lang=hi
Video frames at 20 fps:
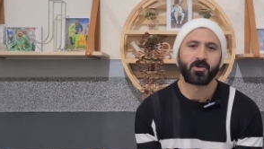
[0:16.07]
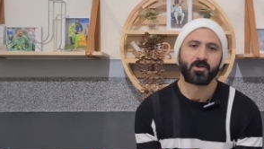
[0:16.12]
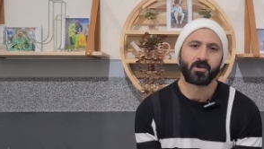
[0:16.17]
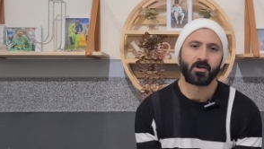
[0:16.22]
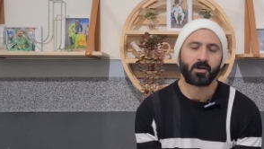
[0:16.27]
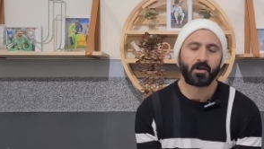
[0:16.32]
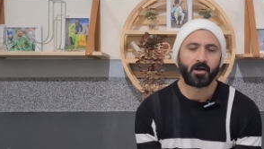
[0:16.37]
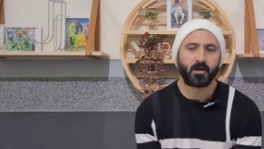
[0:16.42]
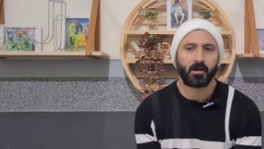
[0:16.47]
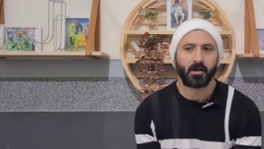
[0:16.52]
और
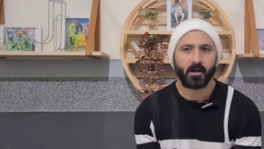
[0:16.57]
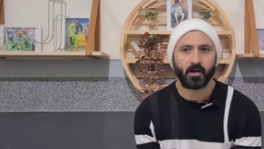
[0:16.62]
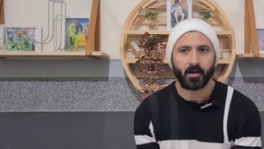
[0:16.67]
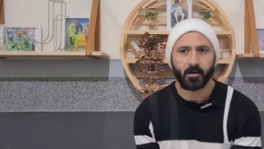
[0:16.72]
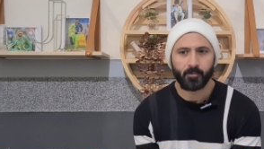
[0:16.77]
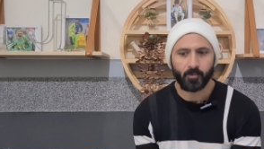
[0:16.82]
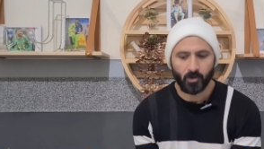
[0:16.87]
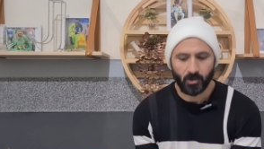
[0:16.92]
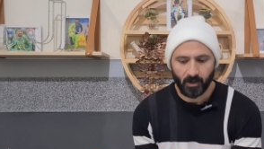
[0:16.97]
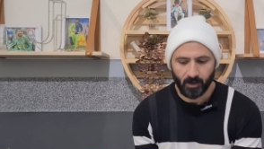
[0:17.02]
शेयर करना
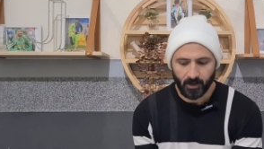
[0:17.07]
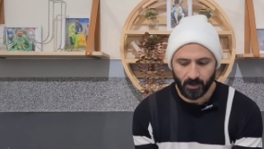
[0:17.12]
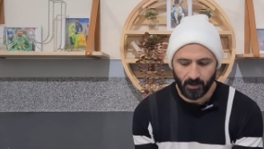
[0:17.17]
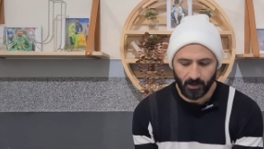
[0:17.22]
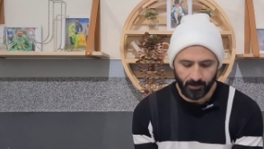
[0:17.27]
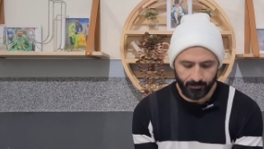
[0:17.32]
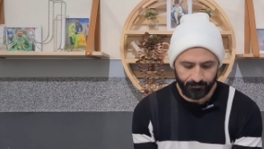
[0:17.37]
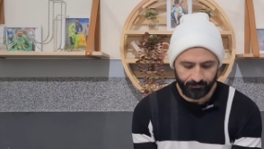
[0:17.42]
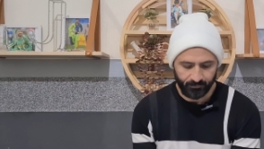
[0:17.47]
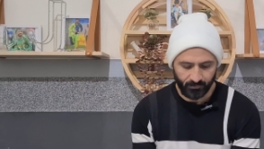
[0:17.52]
ना बोलेगा
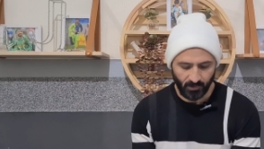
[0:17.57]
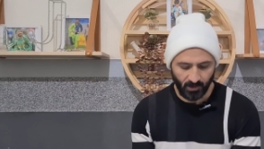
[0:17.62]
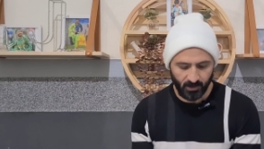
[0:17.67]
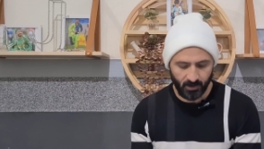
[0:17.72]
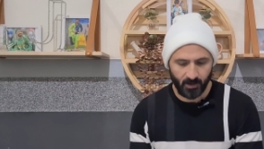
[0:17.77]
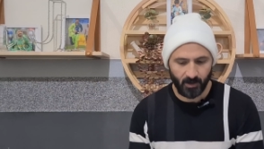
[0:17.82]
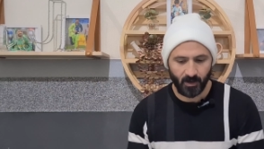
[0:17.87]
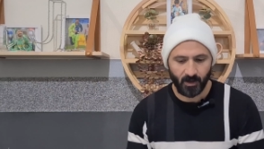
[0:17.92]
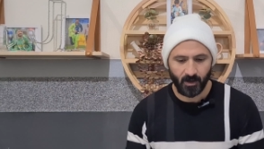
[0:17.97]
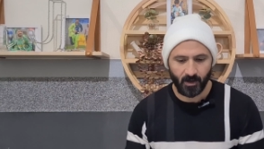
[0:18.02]

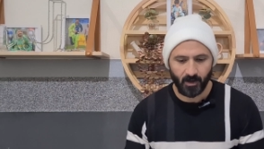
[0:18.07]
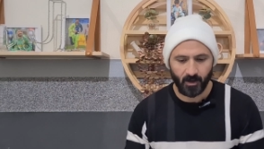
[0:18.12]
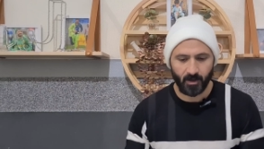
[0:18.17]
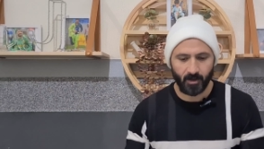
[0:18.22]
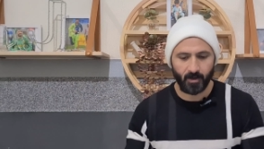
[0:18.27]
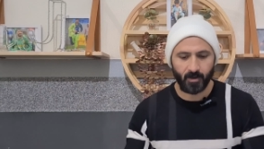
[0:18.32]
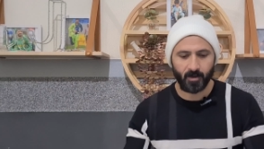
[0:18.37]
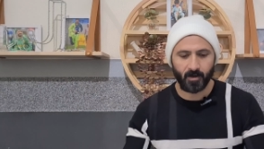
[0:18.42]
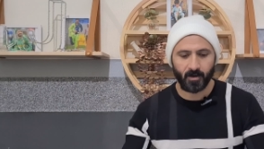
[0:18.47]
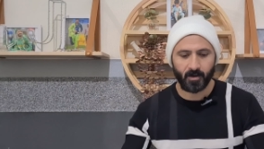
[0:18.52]

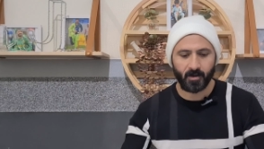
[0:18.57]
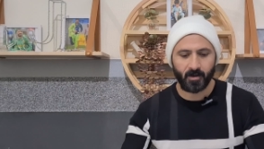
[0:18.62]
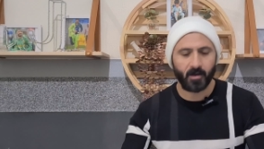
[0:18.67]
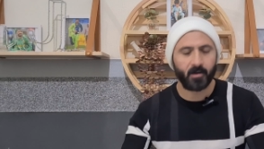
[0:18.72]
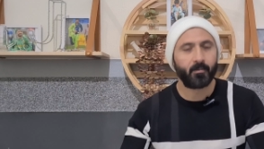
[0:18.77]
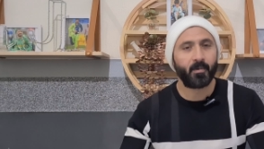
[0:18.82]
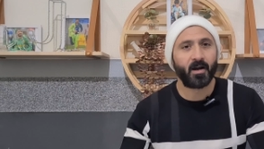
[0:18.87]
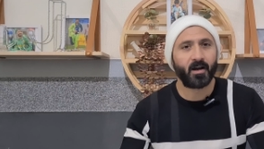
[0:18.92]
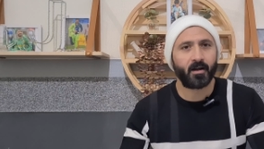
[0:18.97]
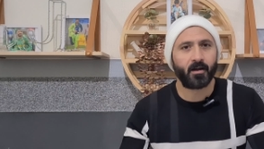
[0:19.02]

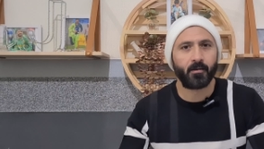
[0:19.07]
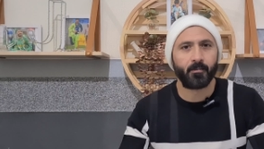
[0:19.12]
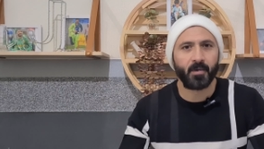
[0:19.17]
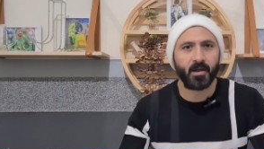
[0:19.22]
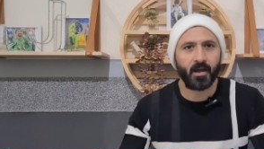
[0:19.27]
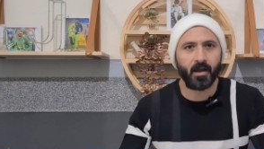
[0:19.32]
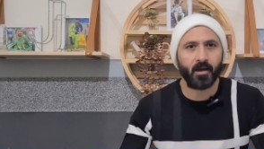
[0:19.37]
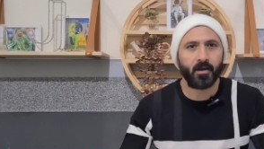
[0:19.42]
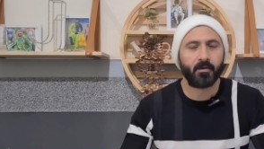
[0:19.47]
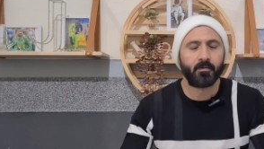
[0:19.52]
गर्मा
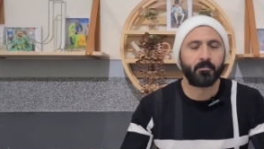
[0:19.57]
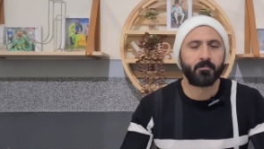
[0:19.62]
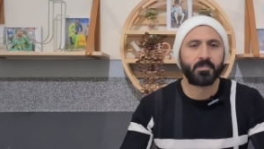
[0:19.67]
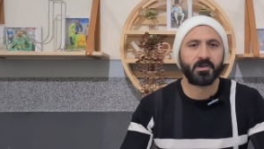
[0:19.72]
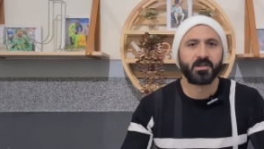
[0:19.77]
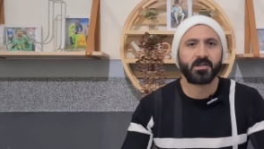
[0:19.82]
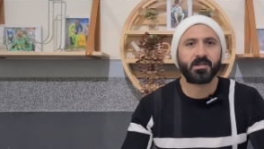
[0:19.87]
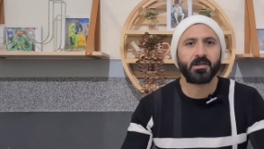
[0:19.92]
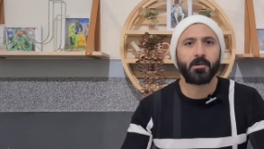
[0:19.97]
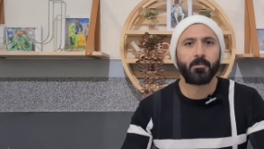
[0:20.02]
गर्मी है
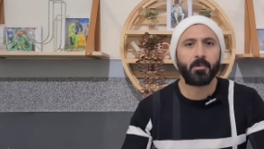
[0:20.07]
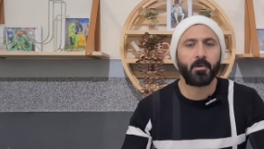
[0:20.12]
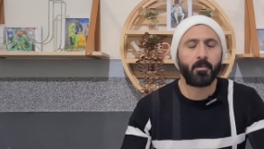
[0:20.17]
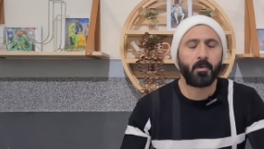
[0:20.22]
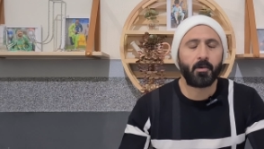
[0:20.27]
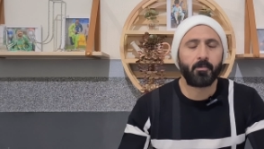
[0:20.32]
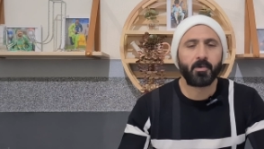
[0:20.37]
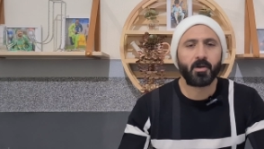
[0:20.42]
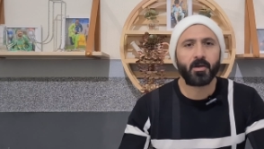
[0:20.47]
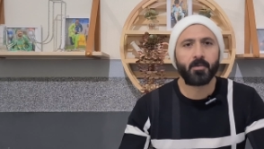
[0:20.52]
पीसीबी
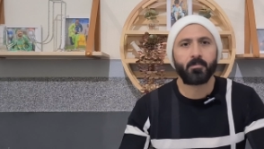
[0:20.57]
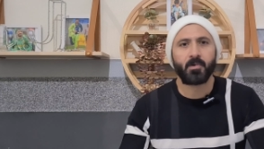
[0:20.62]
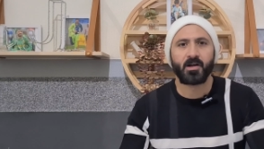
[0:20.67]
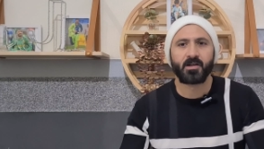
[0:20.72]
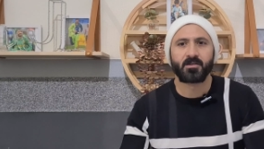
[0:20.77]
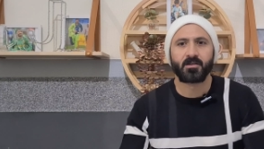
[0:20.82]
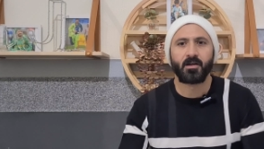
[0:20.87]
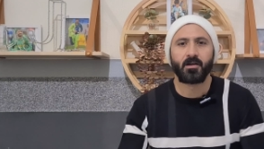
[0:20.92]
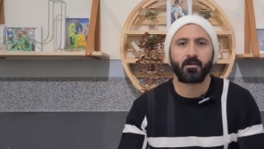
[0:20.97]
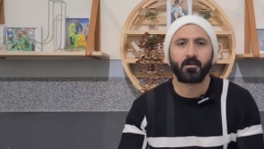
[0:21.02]
में भी
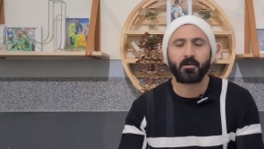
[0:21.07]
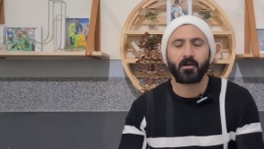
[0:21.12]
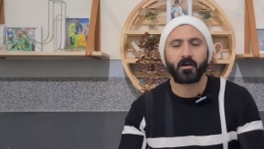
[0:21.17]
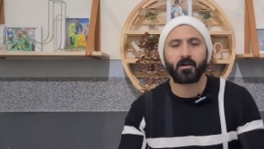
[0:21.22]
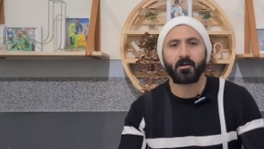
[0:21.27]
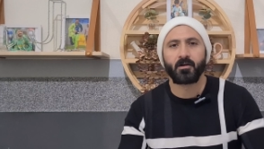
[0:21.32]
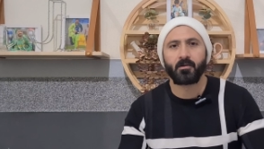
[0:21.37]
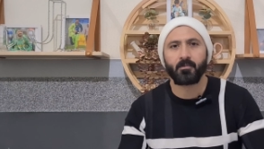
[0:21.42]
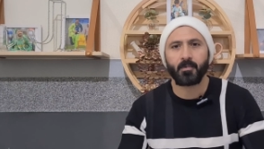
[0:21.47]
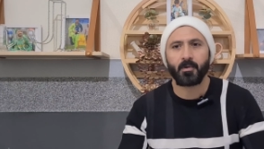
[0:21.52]
पाकिस्तान
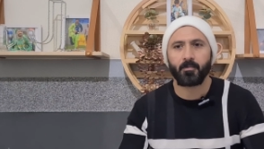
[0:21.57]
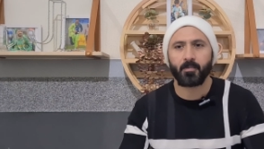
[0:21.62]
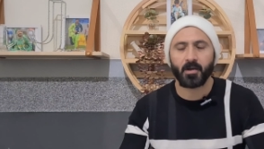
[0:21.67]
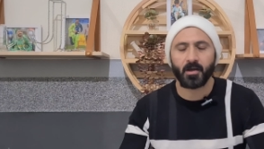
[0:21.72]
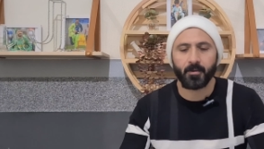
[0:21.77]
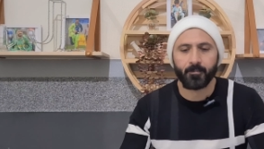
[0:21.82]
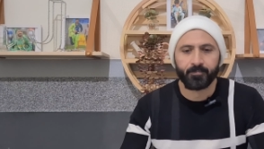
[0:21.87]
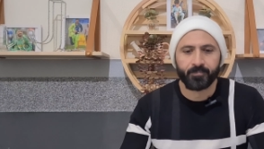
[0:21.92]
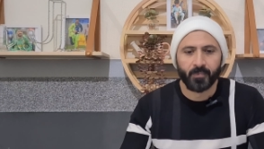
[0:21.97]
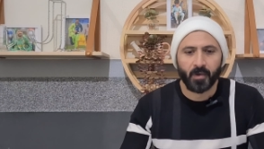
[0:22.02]
क्रिकेट में भी